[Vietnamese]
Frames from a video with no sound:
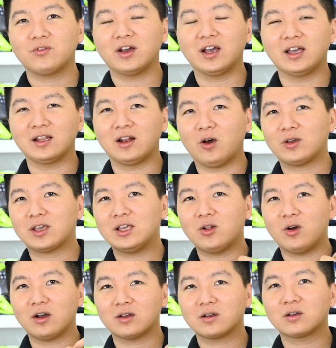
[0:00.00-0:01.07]
về lỗi kỹ
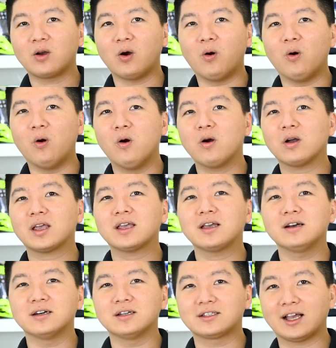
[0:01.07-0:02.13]
thuật của cái
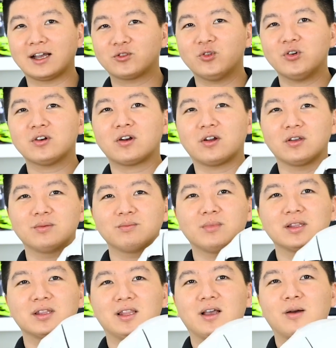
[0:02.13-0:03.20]
người sản xuất rồi
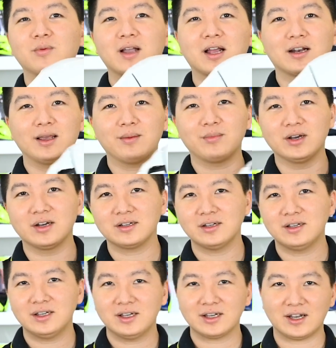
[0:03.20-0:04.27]
mình thì không can thiệp được
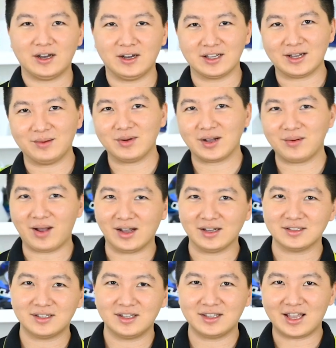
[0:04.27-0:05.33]
rồi cảm ơn các bạn
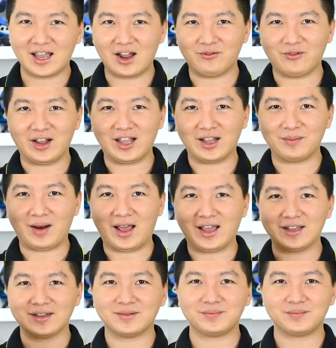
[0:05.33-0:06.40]
xin chào và hẹn gặp lại